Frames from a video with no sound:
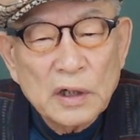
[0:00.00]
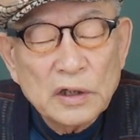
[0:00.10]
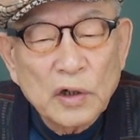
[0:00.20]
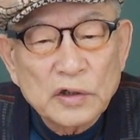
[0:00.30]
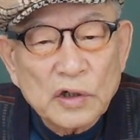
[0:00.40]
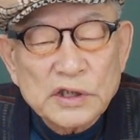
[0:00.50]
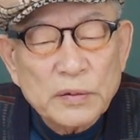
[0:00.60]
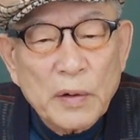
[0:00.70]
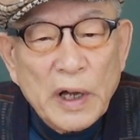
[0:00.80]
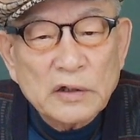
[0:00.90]
이걸 저걸
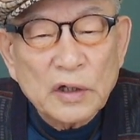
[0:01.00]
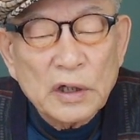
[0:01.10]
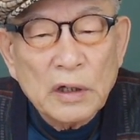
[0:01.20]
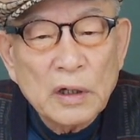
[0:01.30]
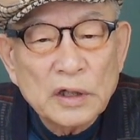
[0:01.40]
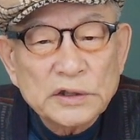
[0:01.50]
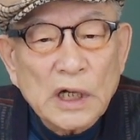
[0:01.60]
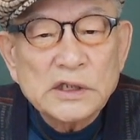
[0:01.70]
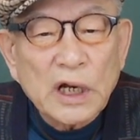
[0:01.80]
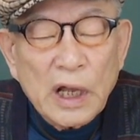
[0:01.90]
심어봤더니
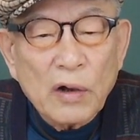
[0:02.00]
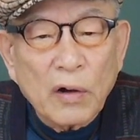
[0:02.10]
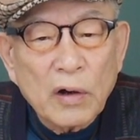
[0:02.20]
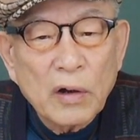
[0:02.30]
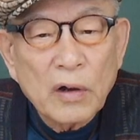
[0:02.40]
잘 자라요.